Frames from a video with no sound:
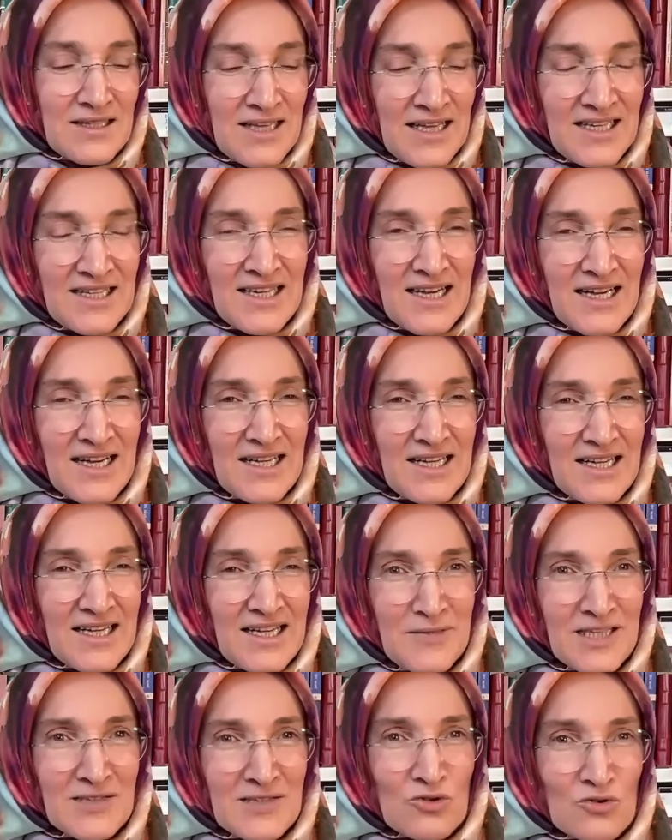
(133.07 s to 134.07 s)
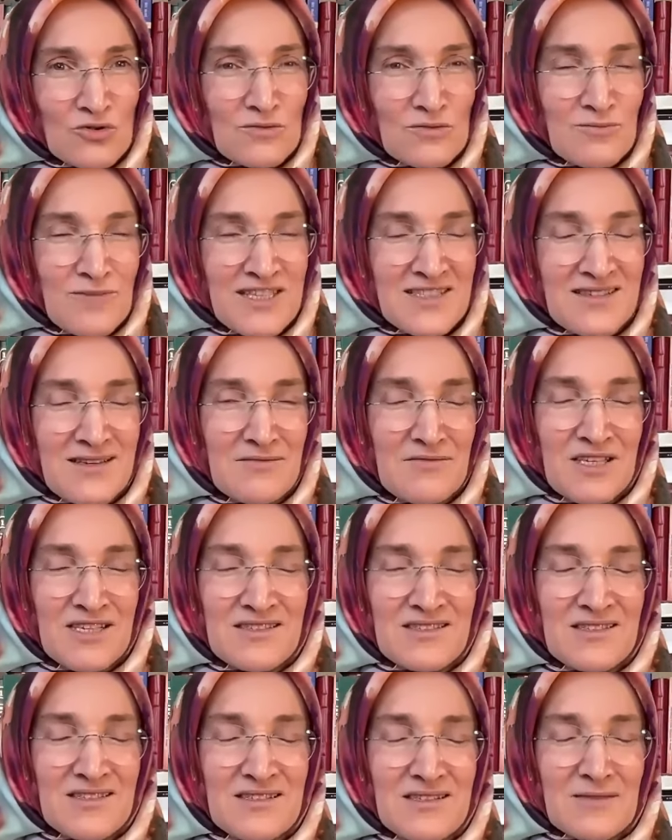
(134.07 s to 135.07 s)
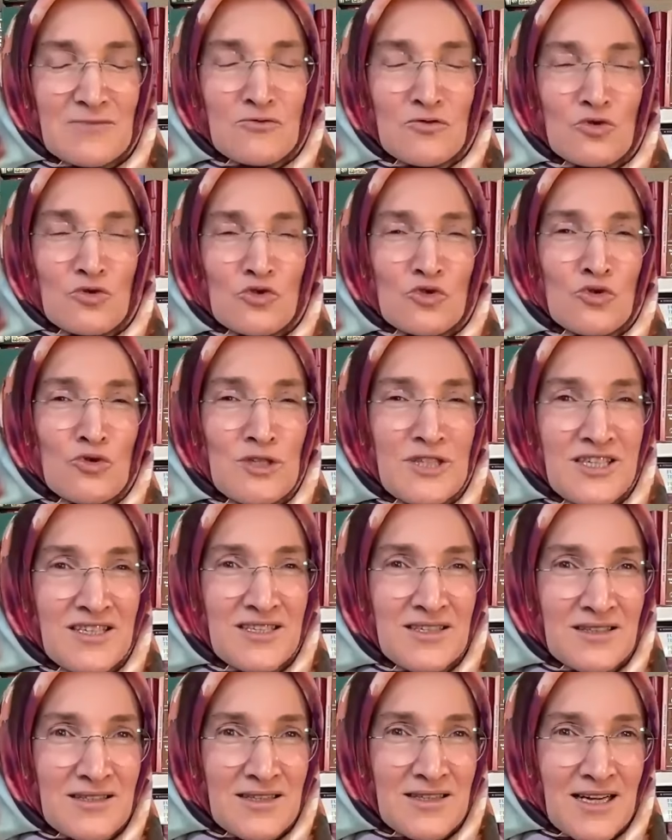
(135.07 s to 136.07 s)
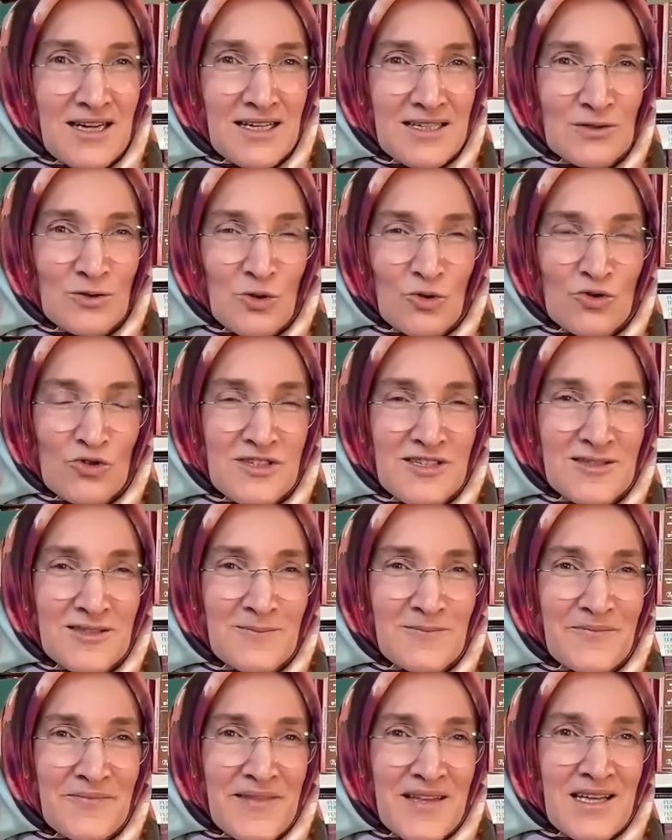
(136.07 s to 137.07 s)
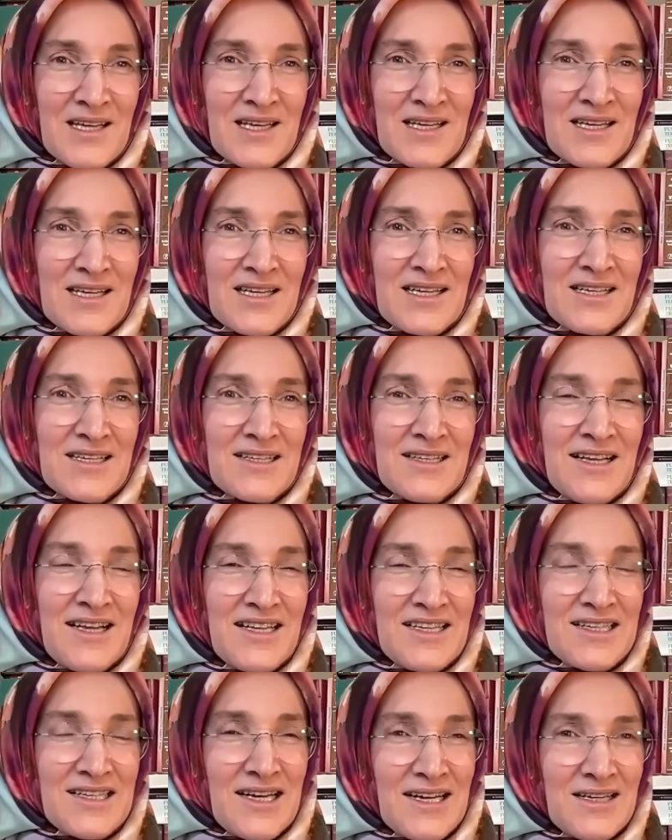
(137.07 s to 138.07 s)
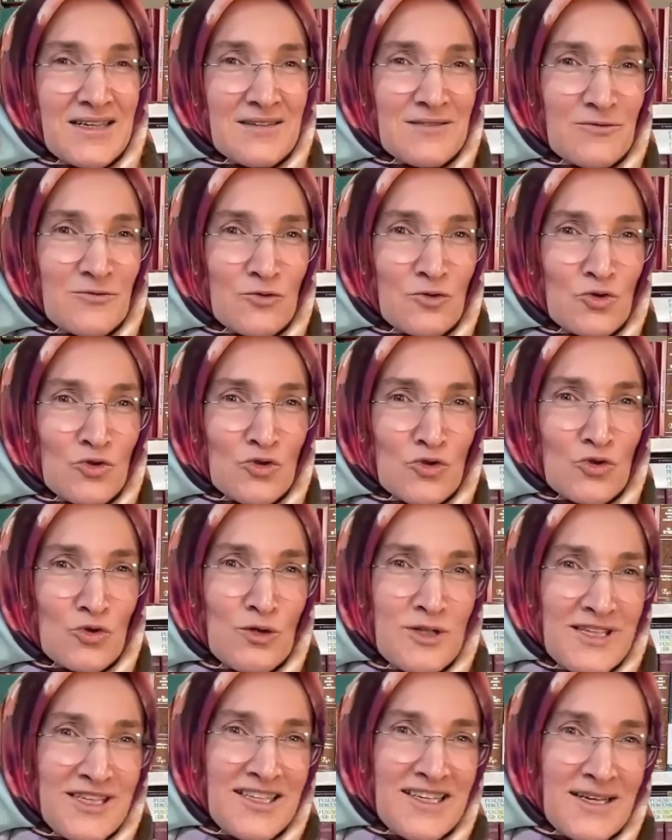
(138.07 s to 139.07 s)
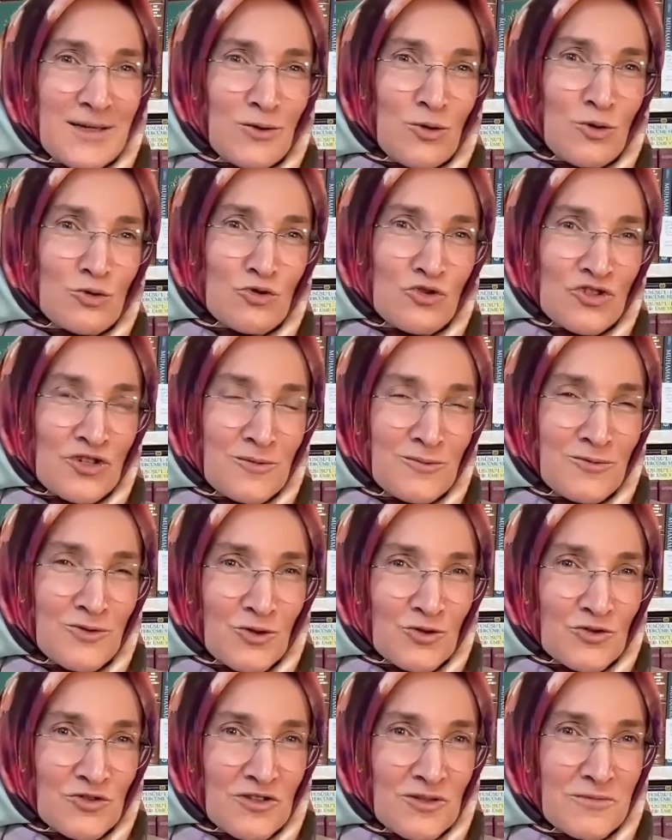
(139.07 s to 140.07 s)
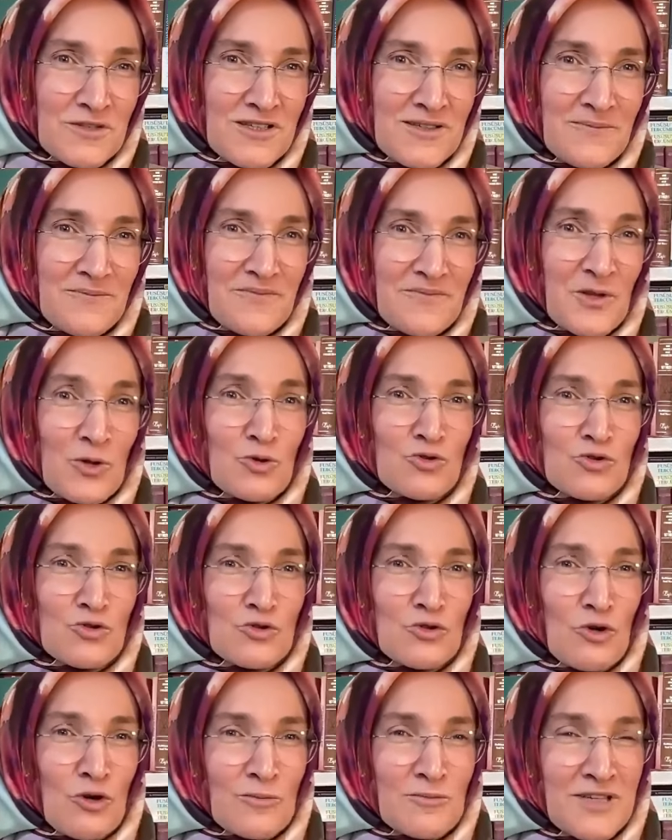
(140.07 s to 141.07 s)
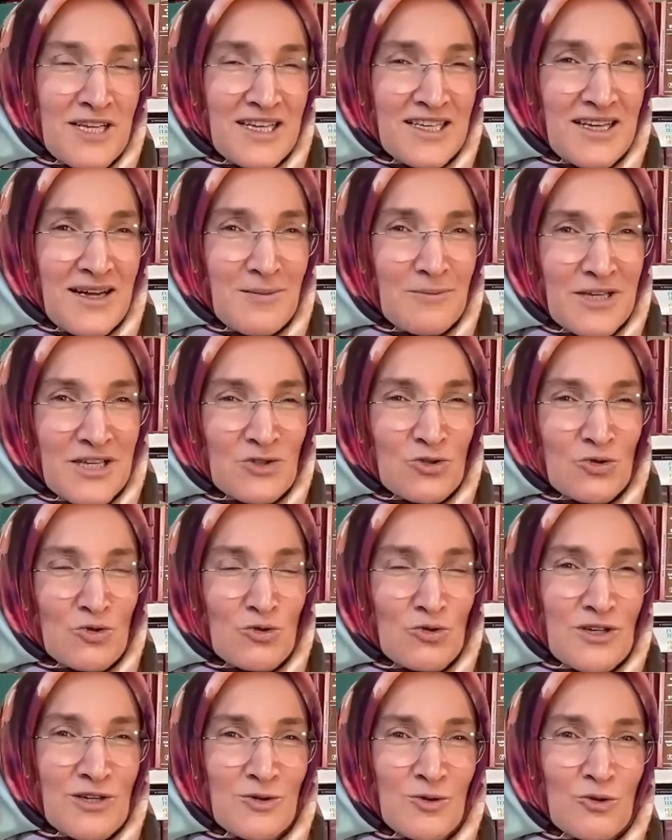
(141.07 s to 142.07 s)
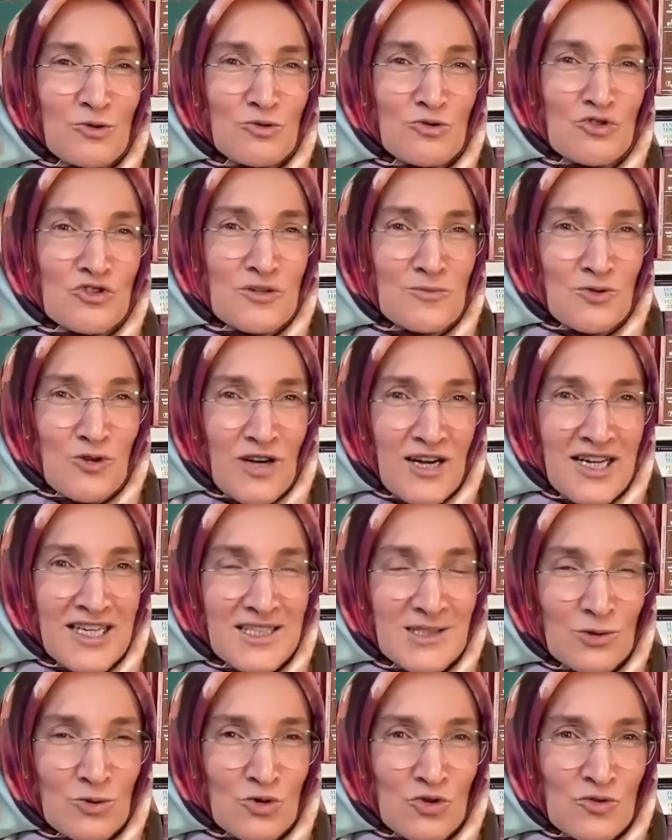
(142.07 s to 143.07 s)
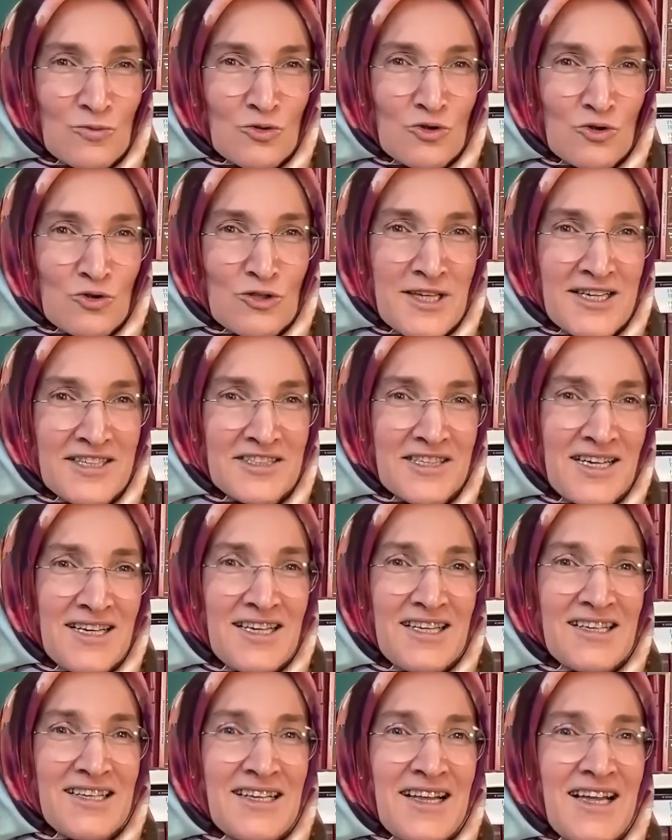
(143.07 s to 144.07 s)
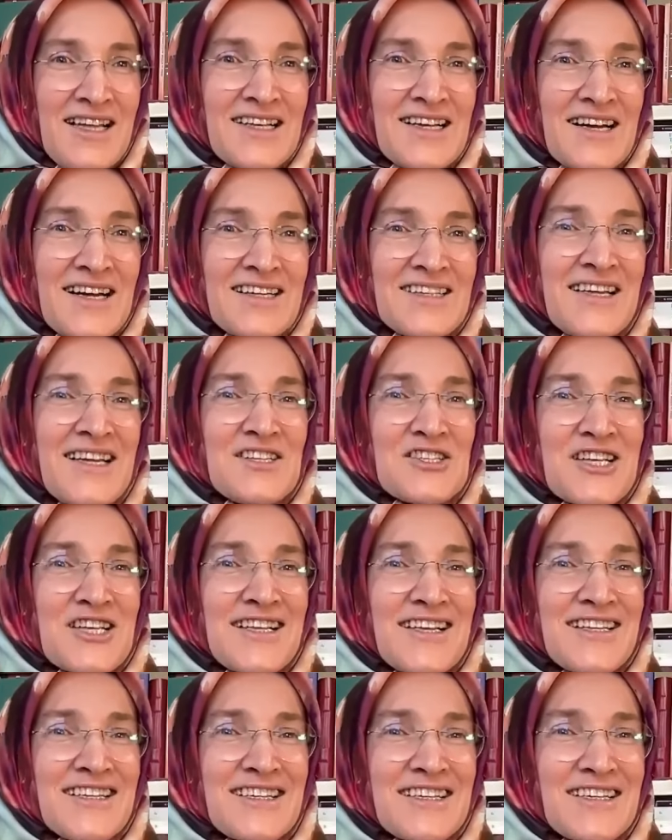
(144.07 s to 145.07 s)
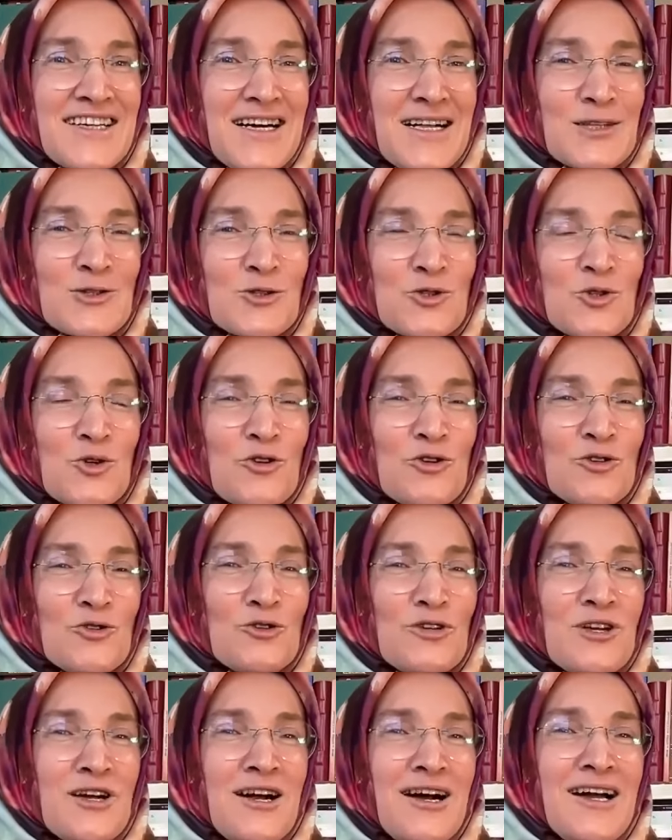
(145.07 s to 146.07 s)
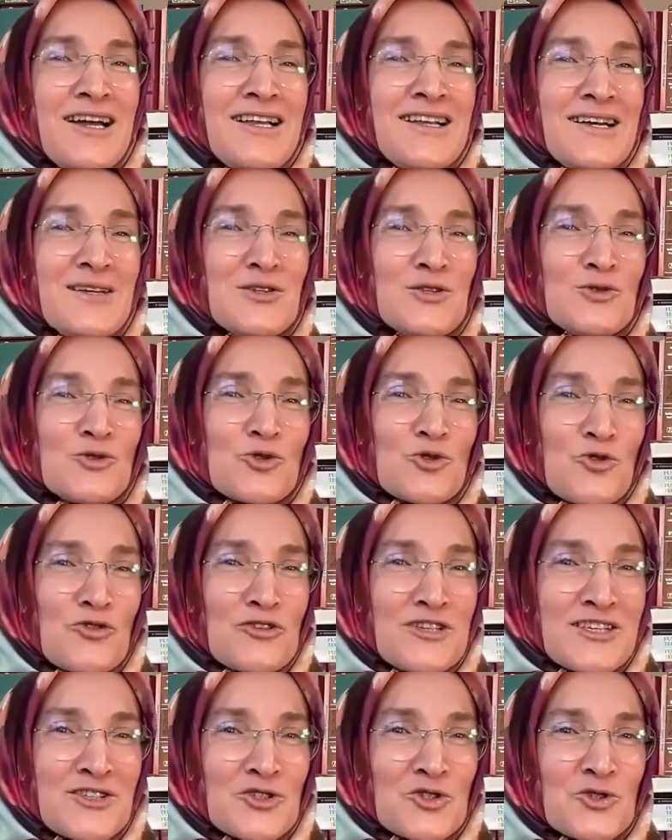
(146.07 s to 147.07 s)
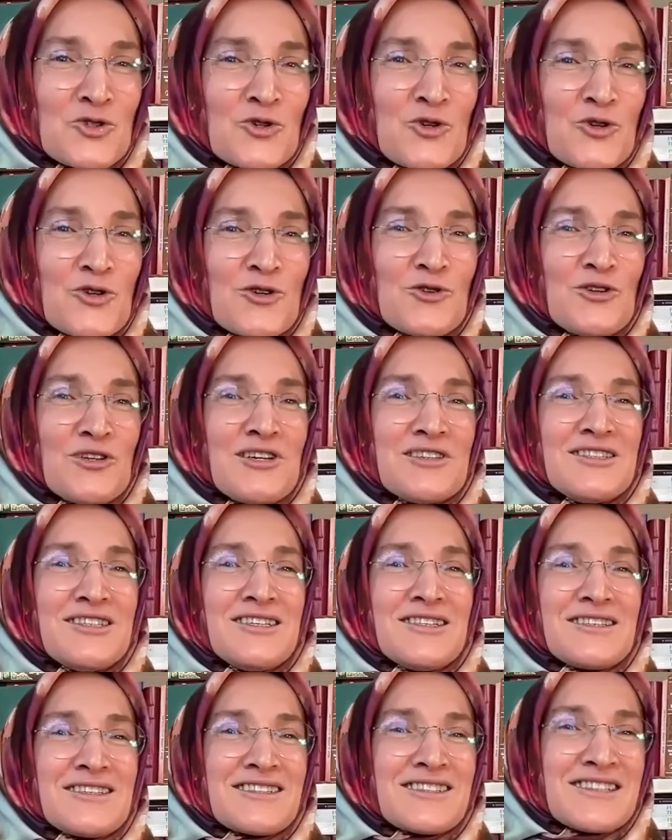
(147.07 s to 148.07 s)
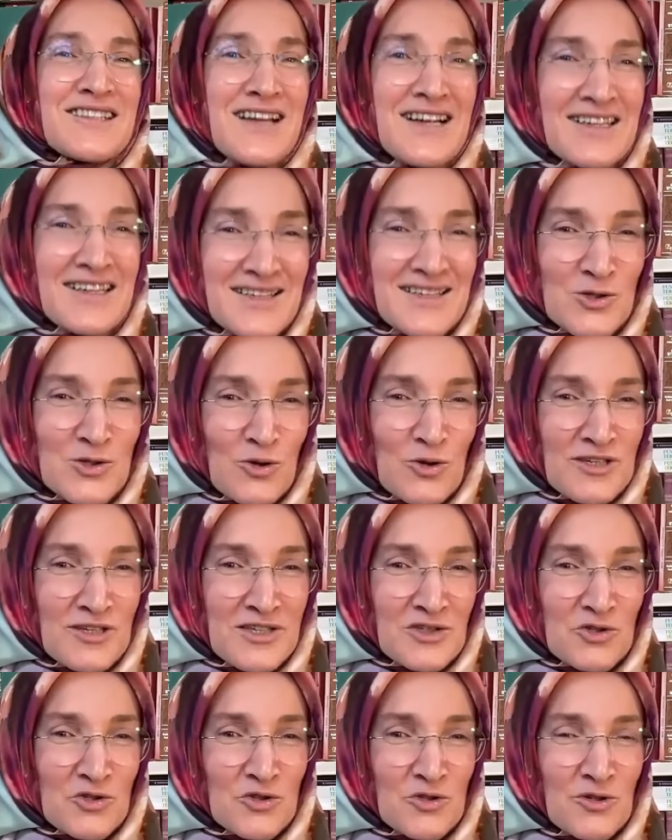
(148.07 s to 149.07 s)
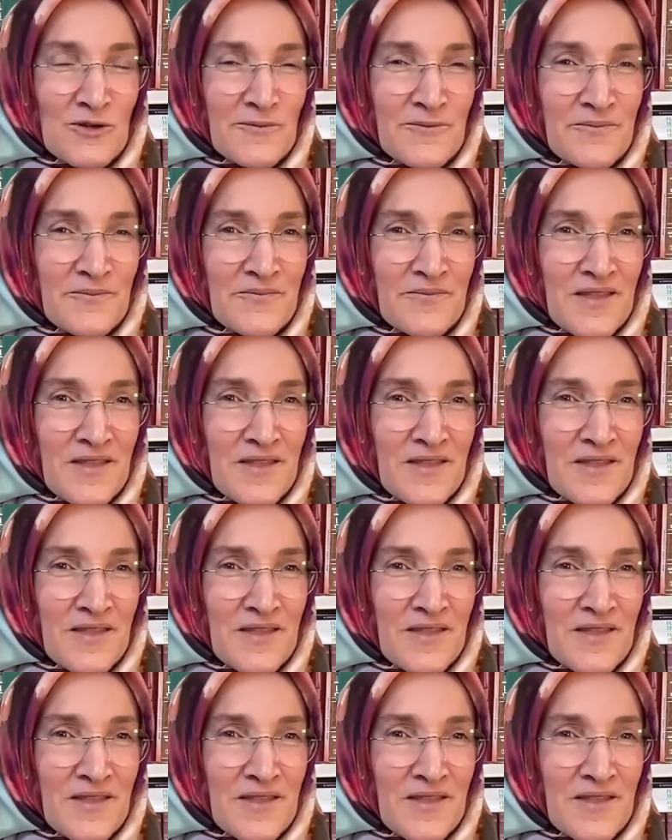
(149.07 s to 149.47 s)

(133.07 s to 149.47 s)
Leyla ile Mecnun Mesnevisinde Fuzuli'nin değerli dostlarım. Leyla Fuzuli ile konuşamıyor tabii. Özür diliyorum Leyla Mecnun'la konuşamıyor ayrı düşmüşler. Leyla geceleyin kalkıyor, Ayla söyleşiyor, yıldızlarla söyleşiyor.